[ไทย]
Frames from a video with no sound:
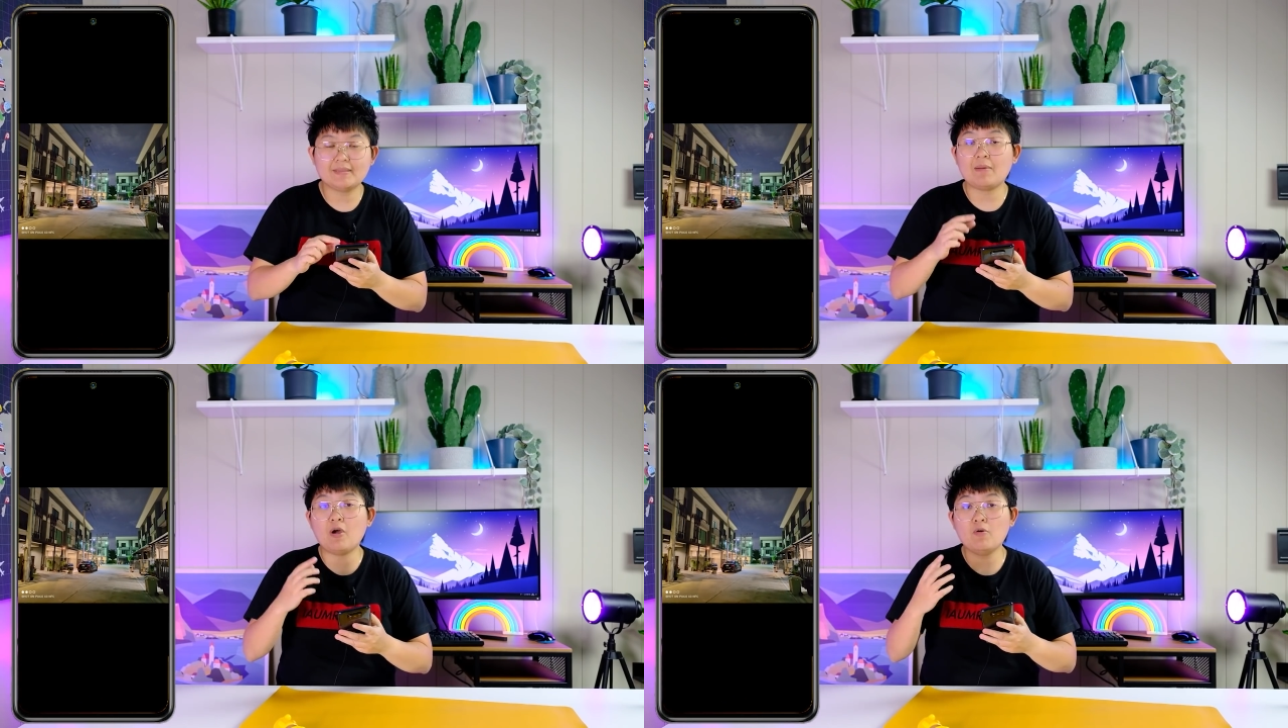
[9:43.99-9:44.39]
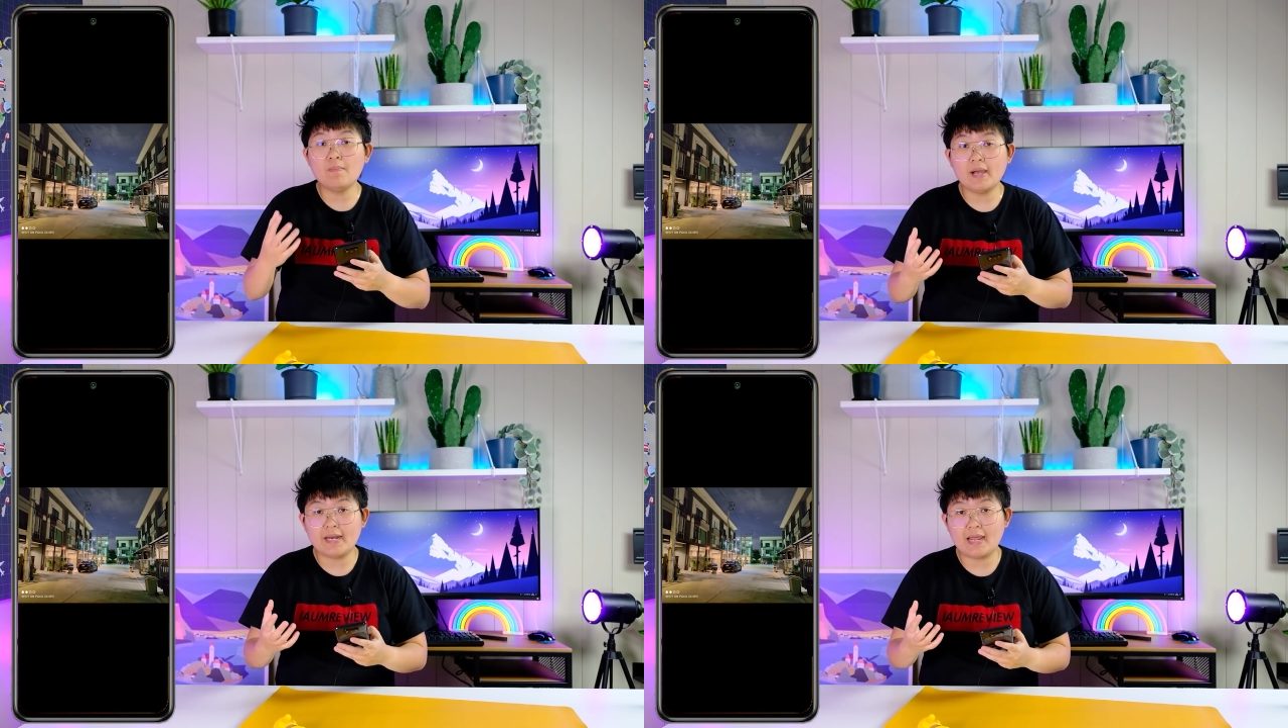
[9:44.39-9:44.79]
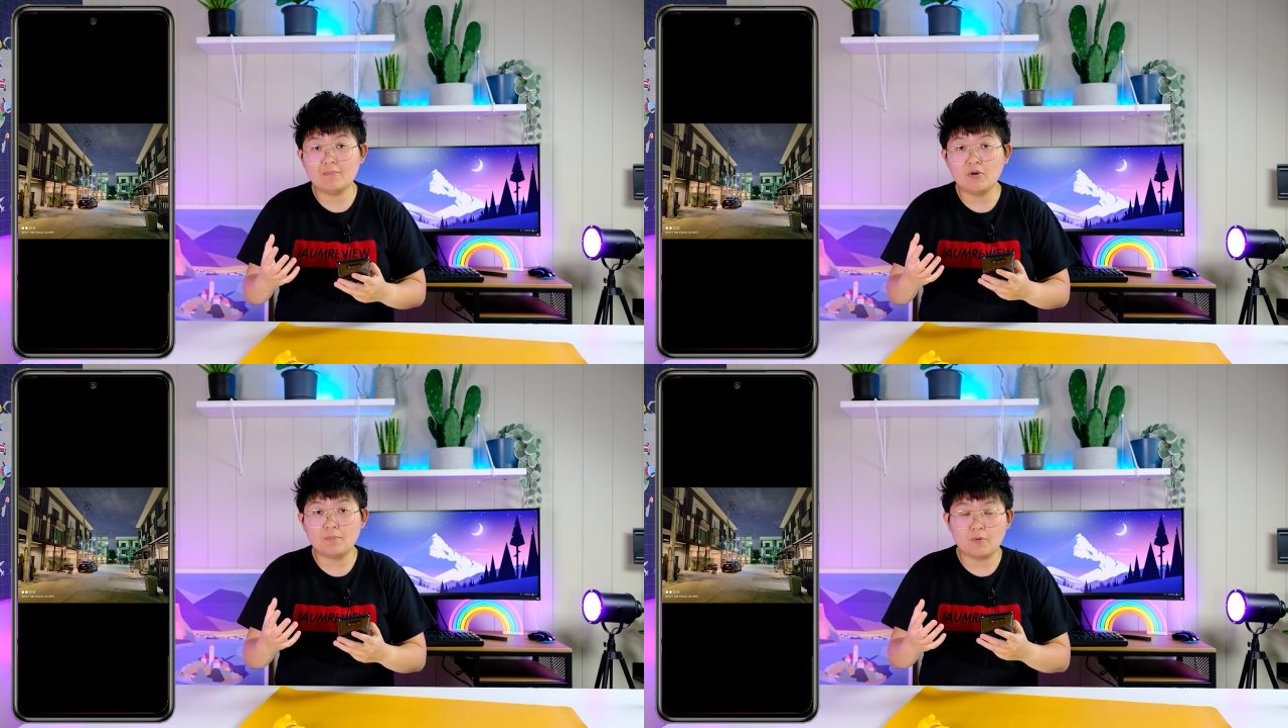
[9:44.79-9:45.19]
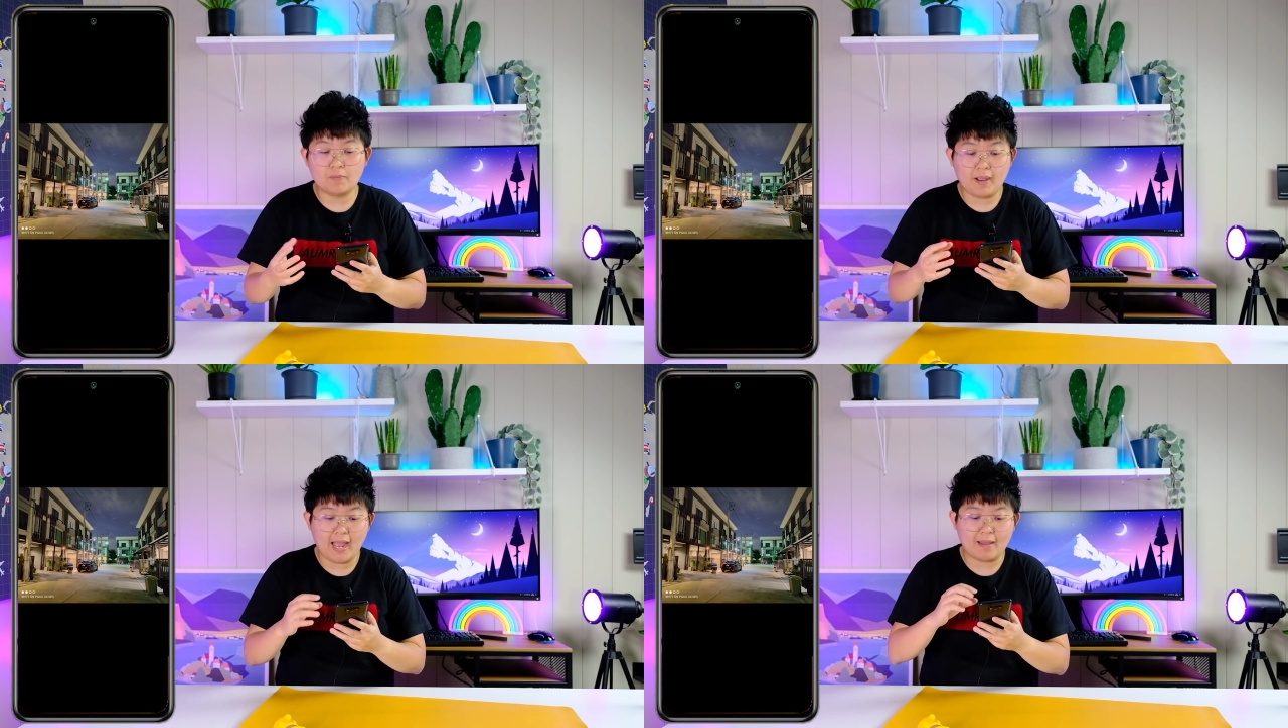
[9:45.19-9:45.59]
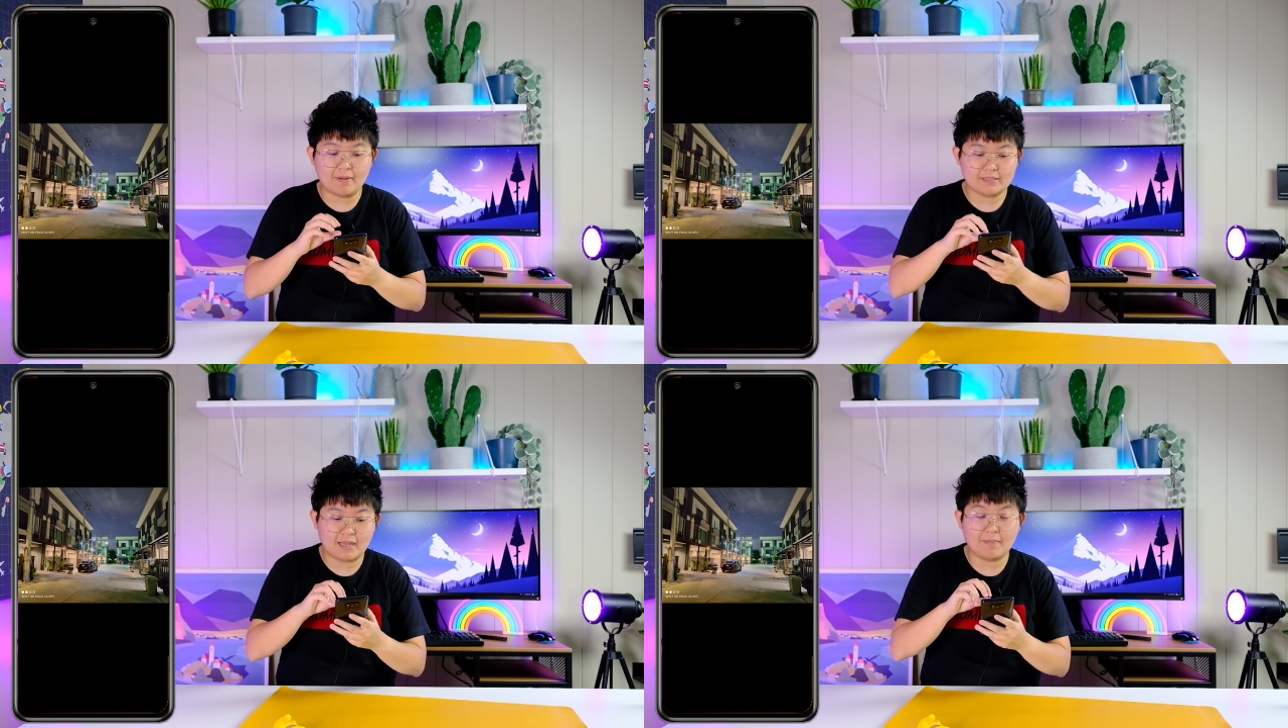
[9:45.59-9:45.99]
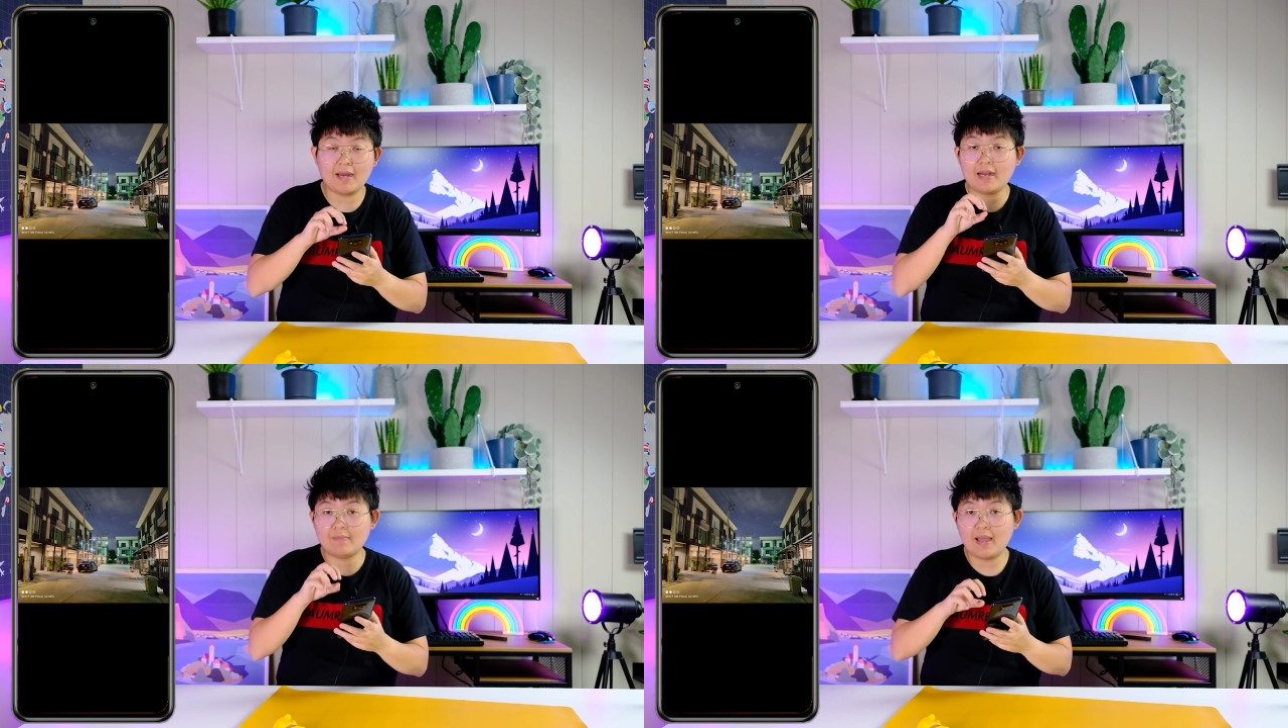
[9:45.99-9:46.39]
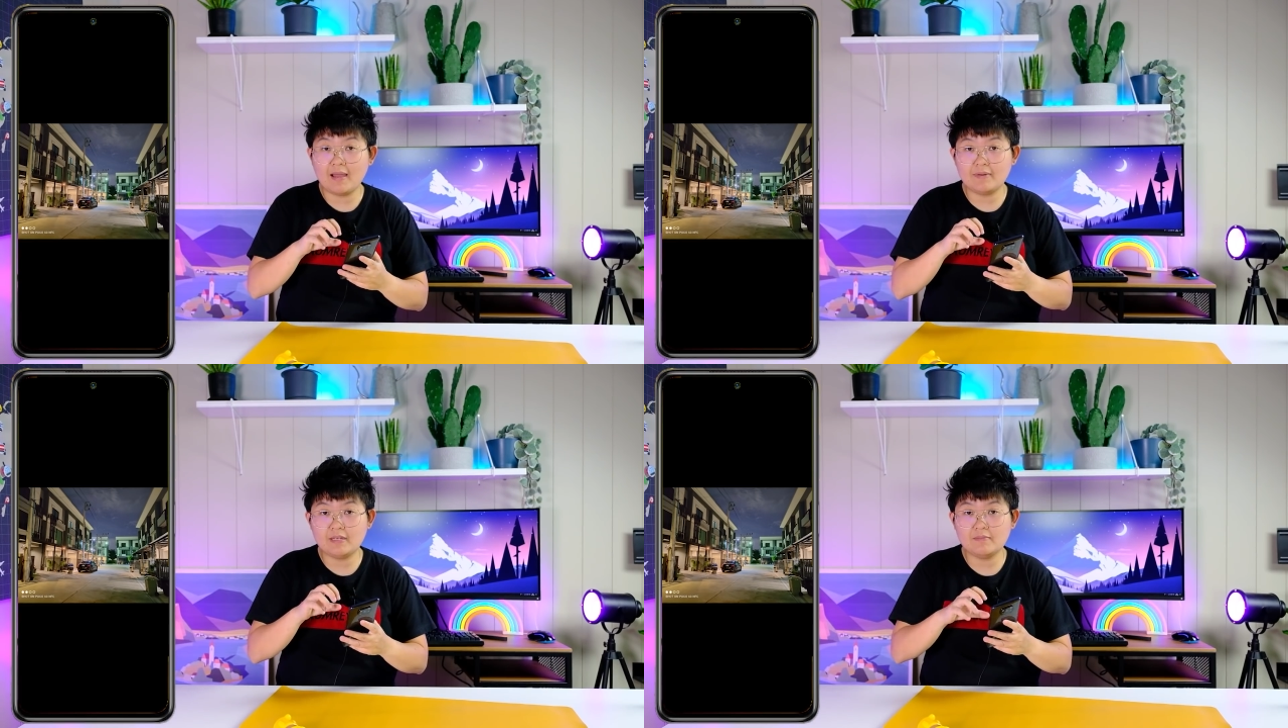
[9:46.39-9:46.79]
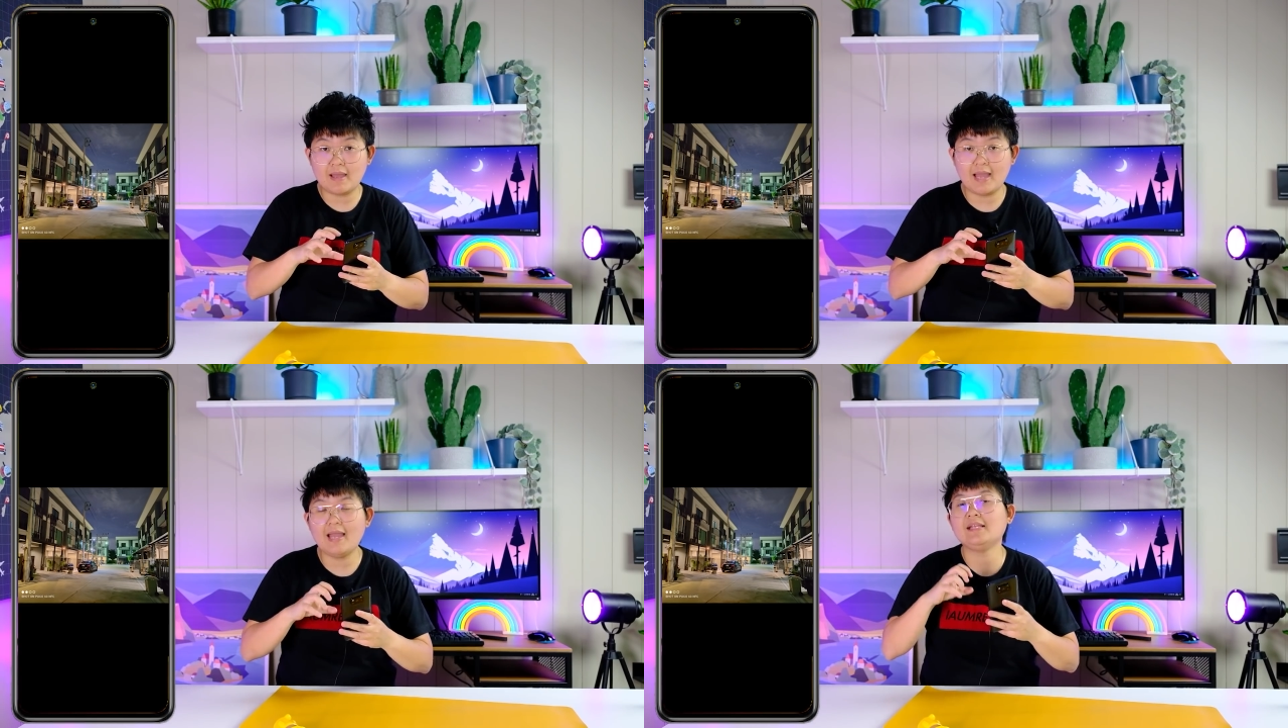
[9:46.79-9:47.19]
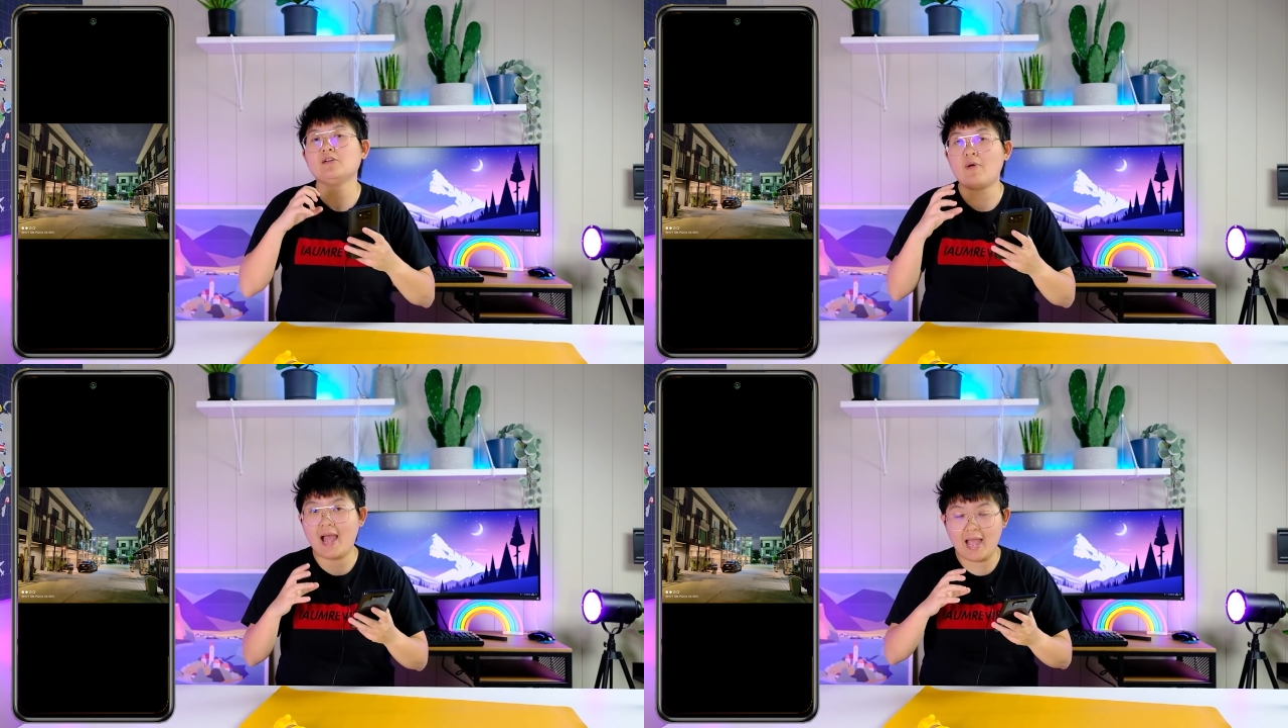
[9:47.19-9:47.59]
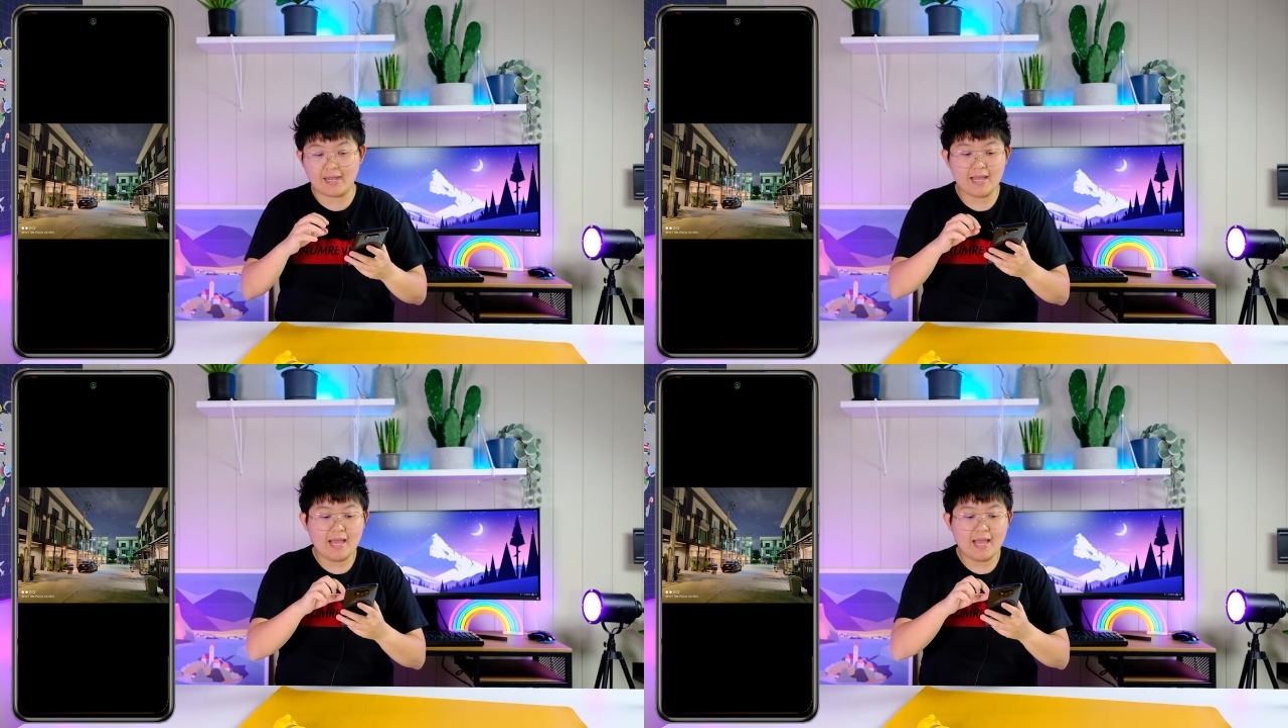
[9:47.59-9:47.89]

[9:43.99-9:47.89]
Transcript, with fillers: แต่พออุ้มเปิดไนท์โหมดปุ๊บค่ะมันสามารถดันภาพนี้ขึ้นมาให้สว่าง